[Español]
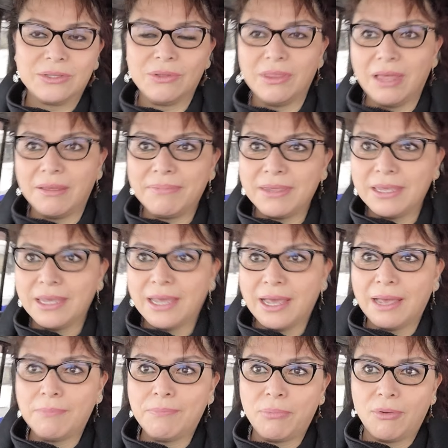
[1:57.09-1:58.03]

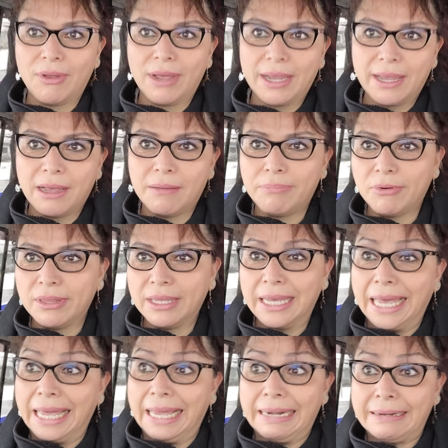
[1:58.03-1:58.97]
todavía por acá
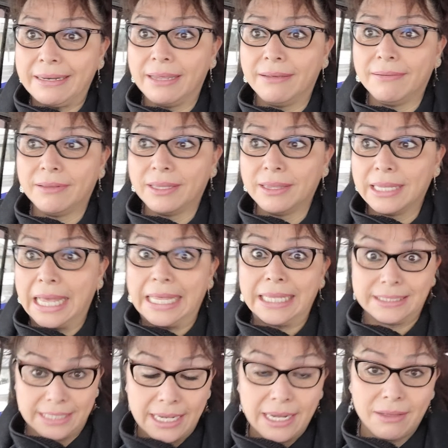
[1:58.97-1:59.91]
puede caer nieve
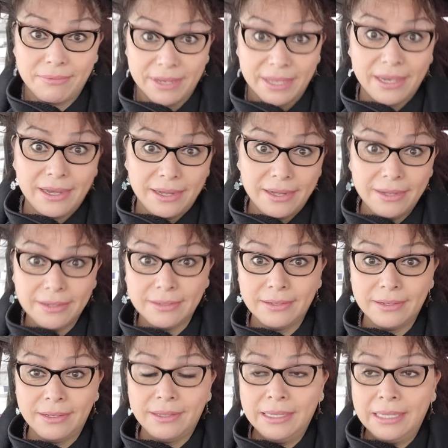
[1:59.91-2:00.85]
hasta en abril.
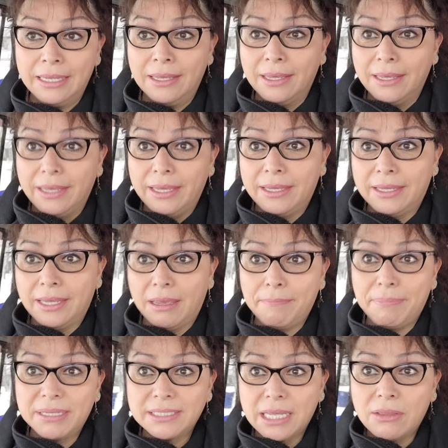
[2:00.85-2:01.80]
Y ya
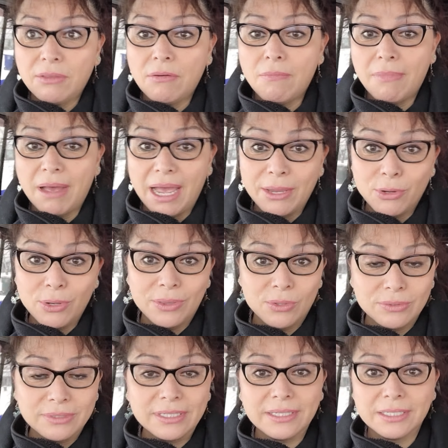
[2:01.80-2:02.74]
empezando mayo,
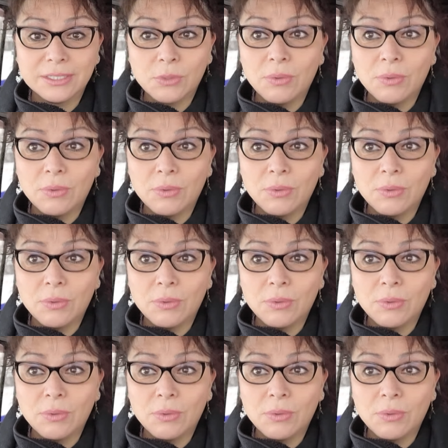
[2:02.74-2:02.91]
entonces es